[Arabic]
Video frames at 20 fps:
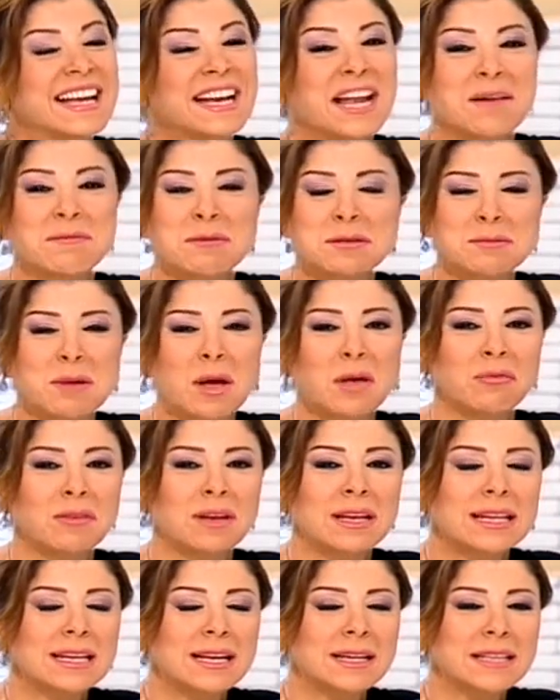إيه لا بس
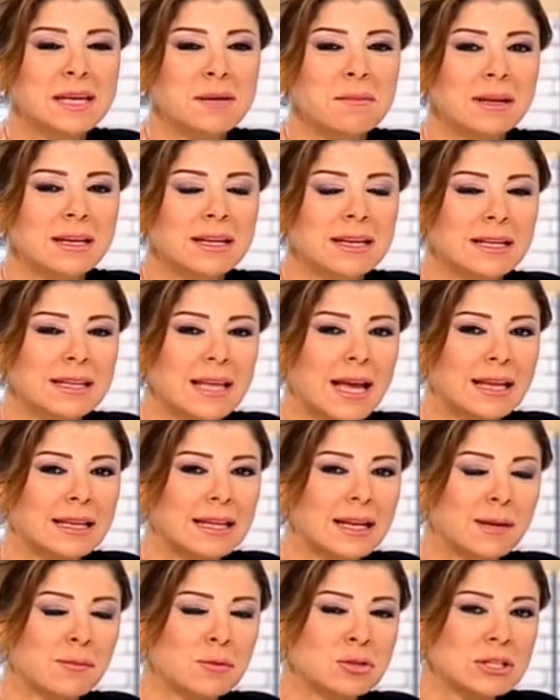تعرفي لينا دايما
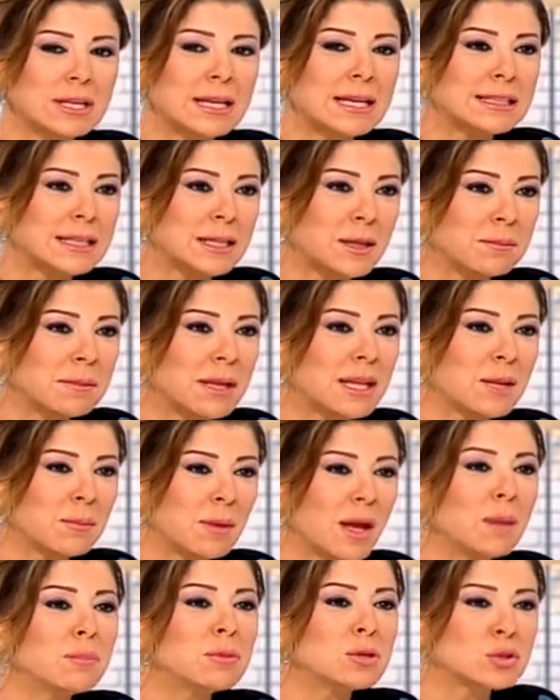يعني المشاهد اللبناني
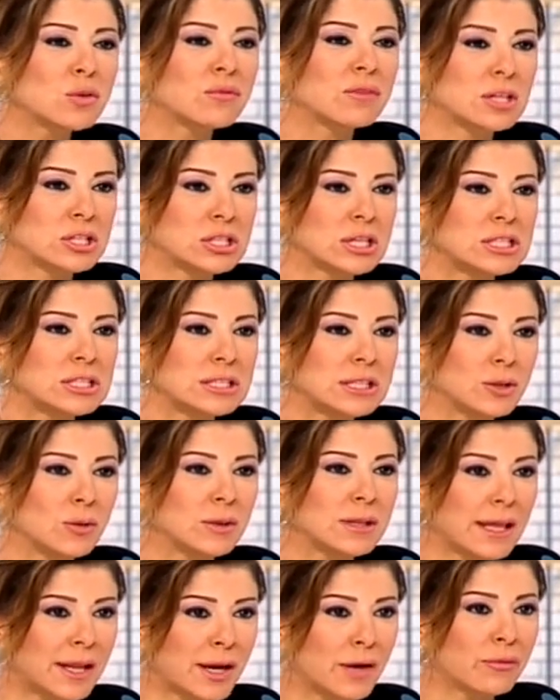بحب يشوف اشياء
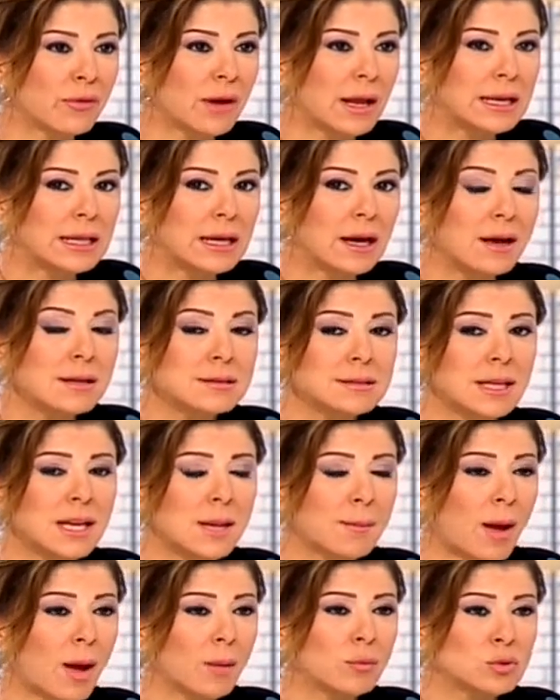جديده ويتعرف عليها خاصه
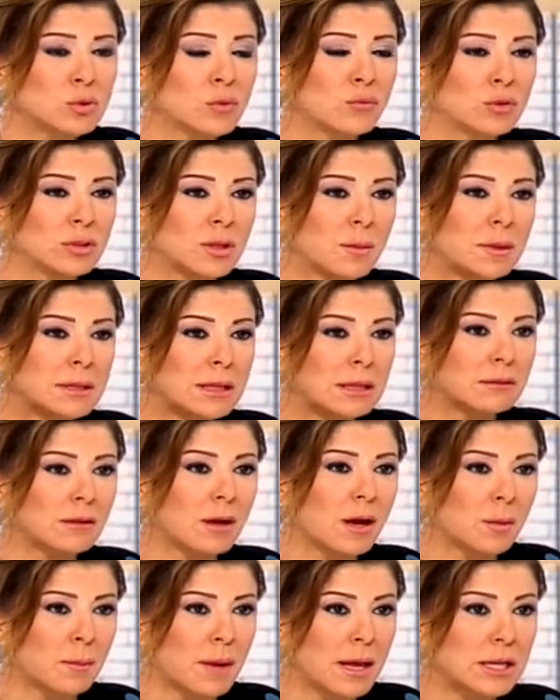لما عم يشوفه ضمن
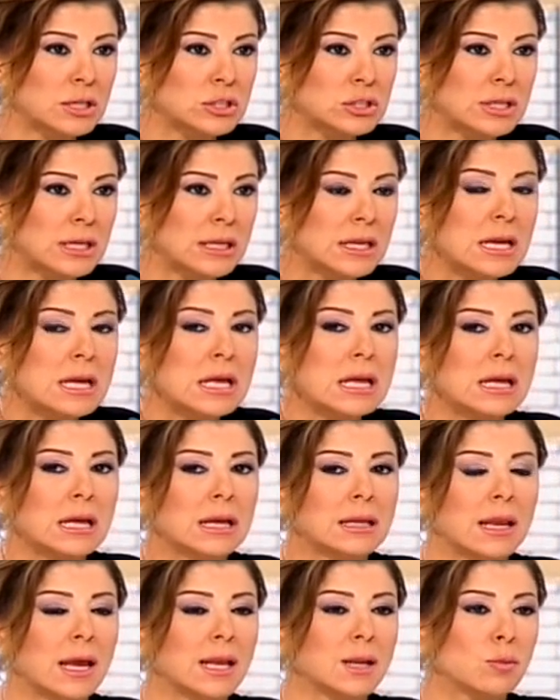اطار مهرجان
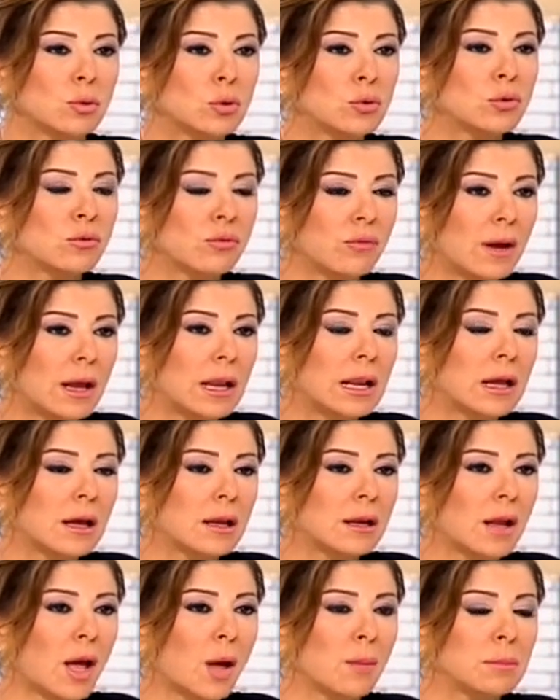يعني بيكون فعلا
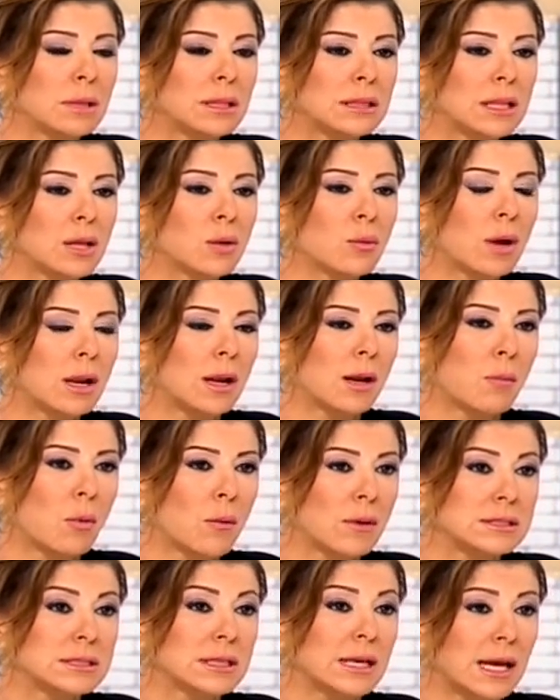عم بيتناول
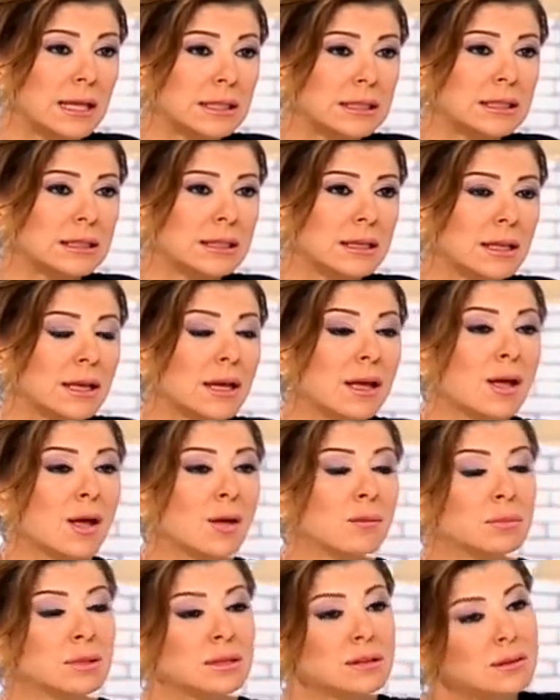مواضيع عديده
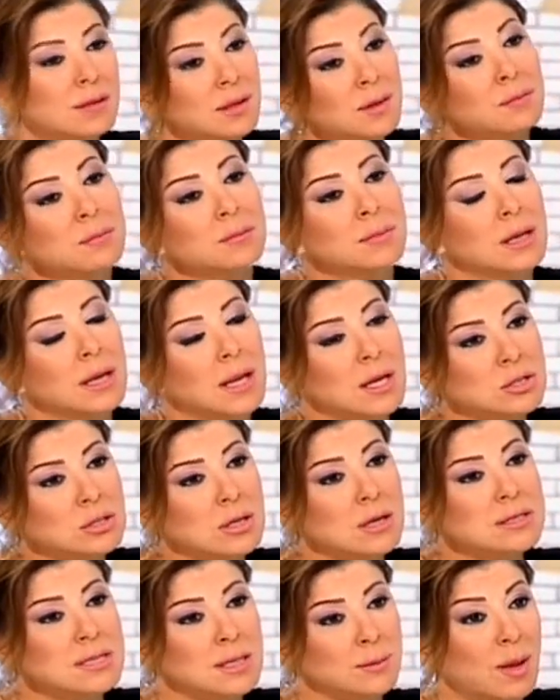بتهم
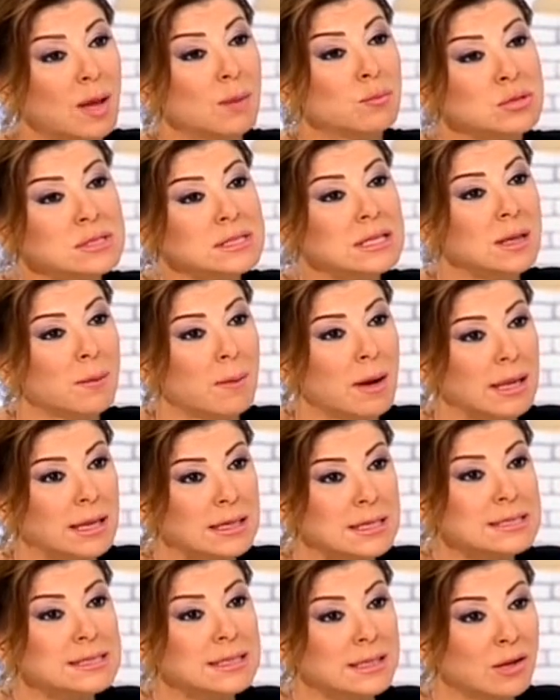الاشخاص اللي بحبوا السينما
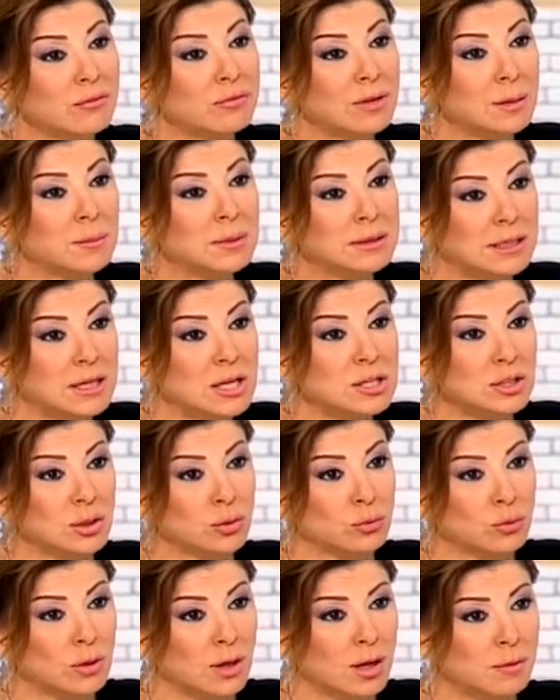يعني السينيفيل بالدرجه
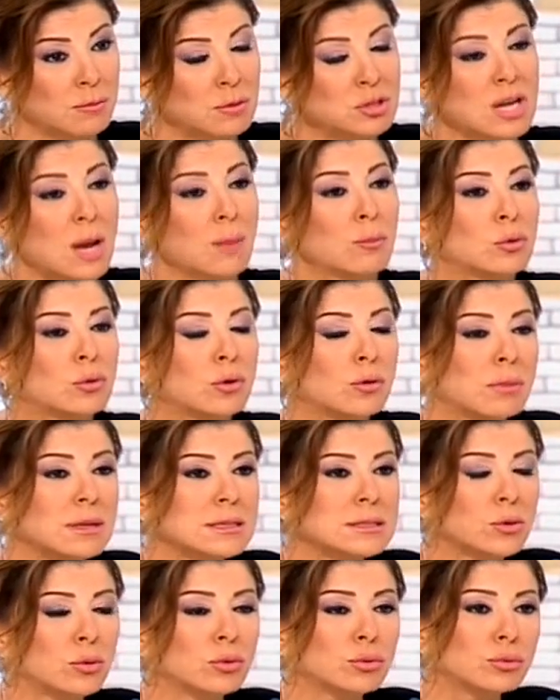الاولى مش عم بيكون
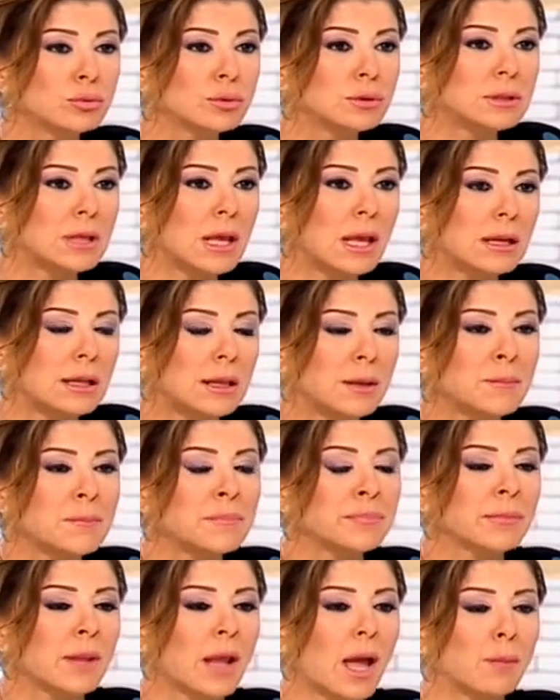بس عروض يعني
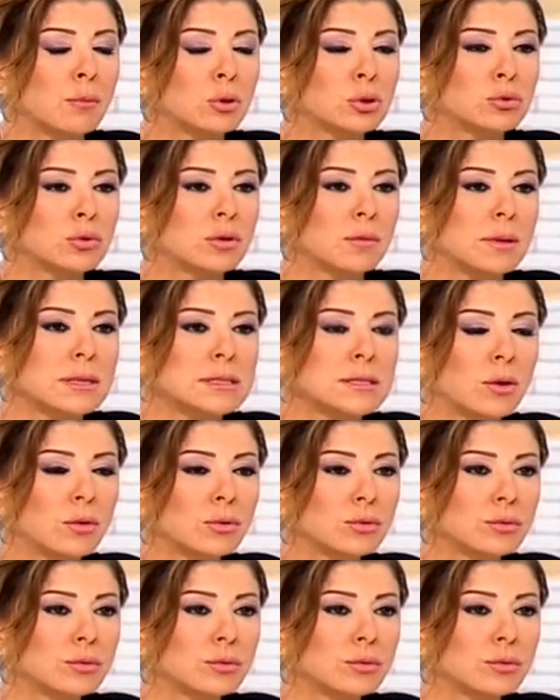عم بتكون بس